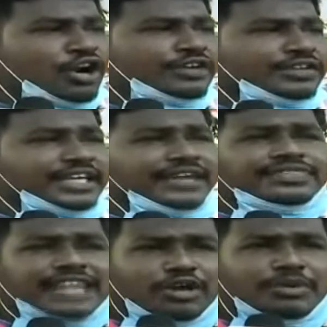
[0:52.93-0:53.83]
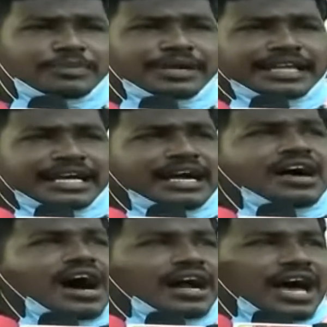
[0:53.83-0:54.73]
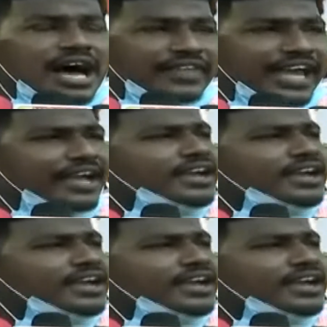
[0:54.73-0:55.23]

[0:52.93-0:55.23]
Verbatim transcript: கோடி வந்து தள்ளுபடி பண்ணியிருக்காங்க ஆனா அதே